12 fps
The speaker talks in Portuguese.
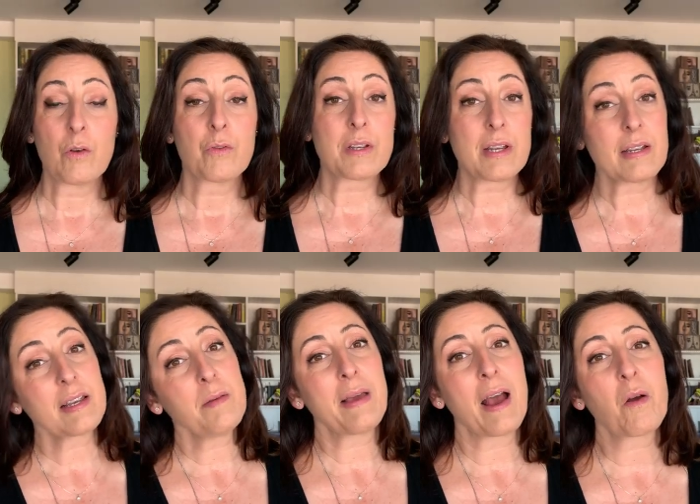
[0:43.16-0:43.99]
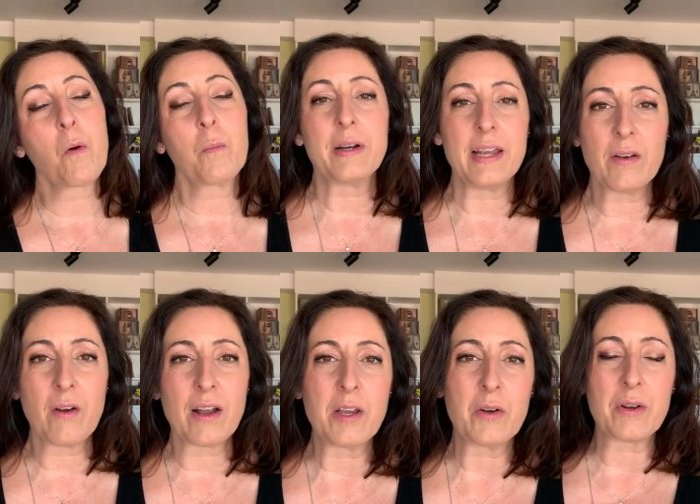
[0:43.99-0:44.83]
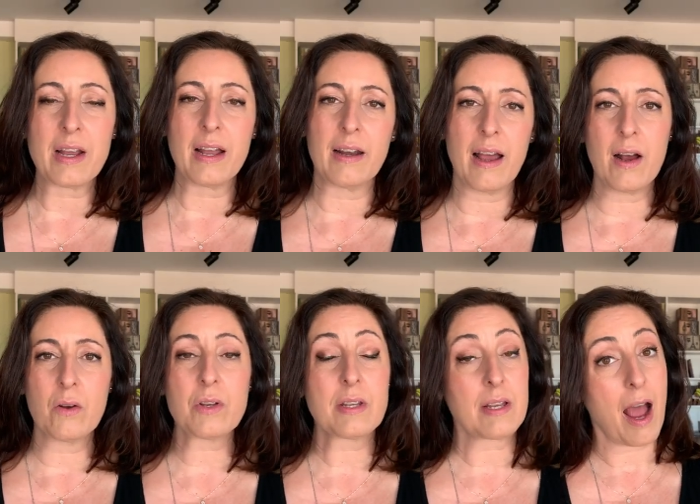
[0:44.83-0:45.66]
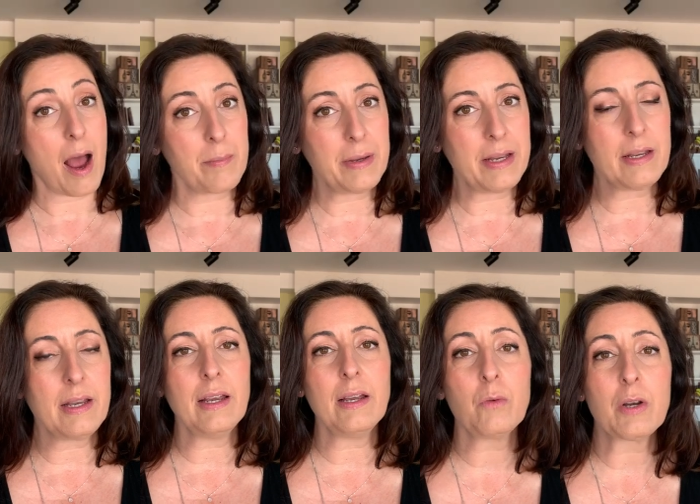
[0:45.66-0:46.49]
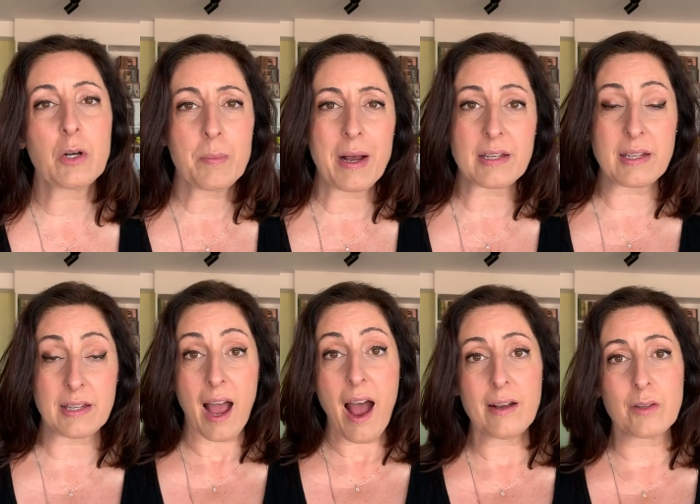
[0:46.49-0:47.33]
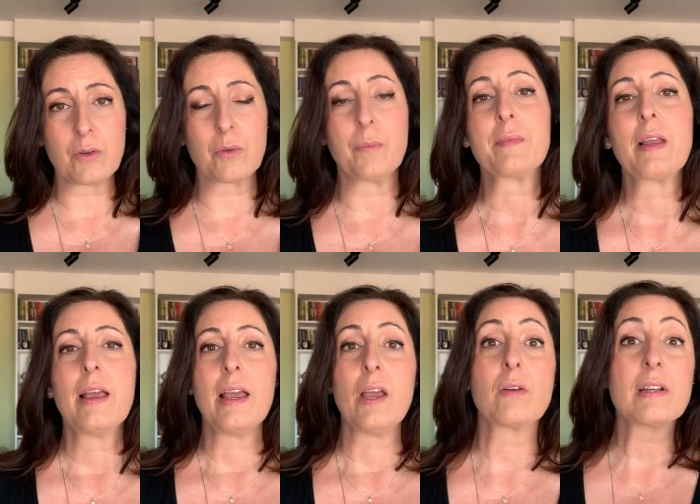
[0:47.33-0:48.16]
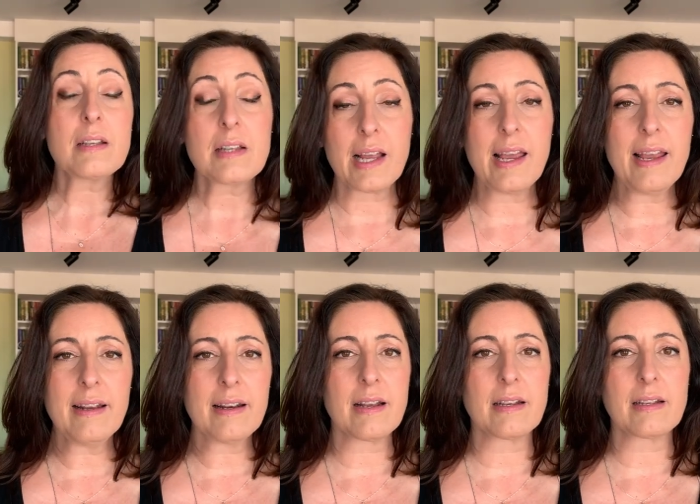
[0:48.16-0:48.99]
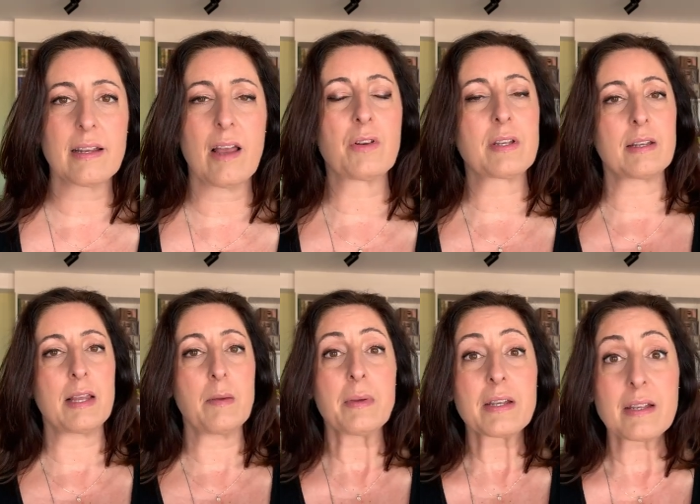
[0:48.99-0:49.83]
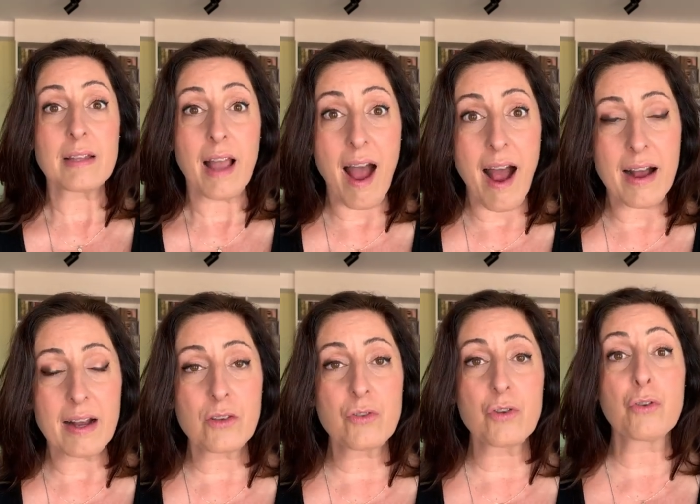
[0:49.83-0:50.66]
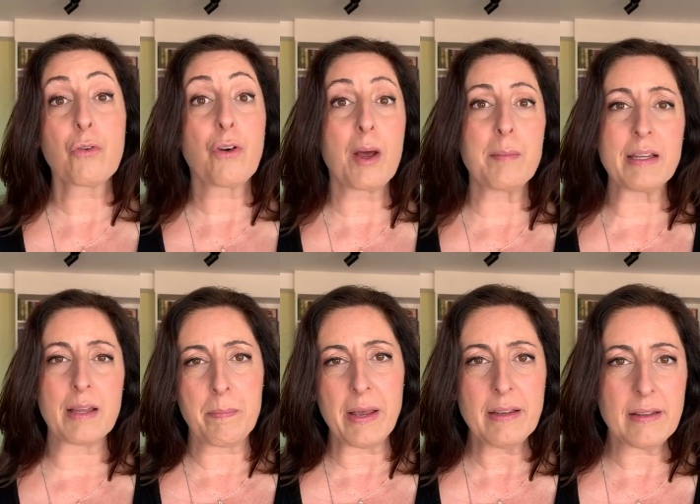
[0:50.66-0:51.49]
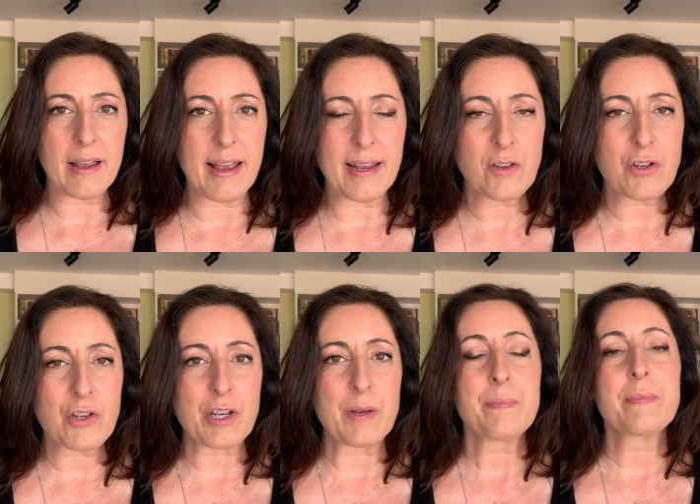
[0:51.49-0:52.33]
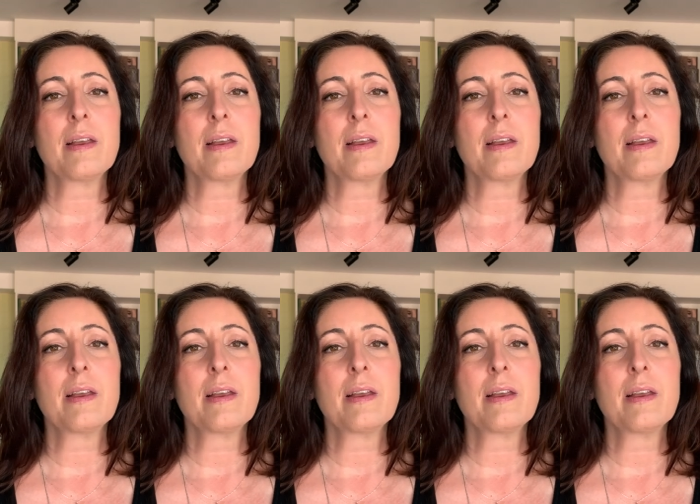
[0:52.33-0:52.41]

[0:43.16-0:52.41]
Vocês que me acompanham aqui no canal sabem que no ano passado eu lancei nas Nevas da Tempestade de forma independente.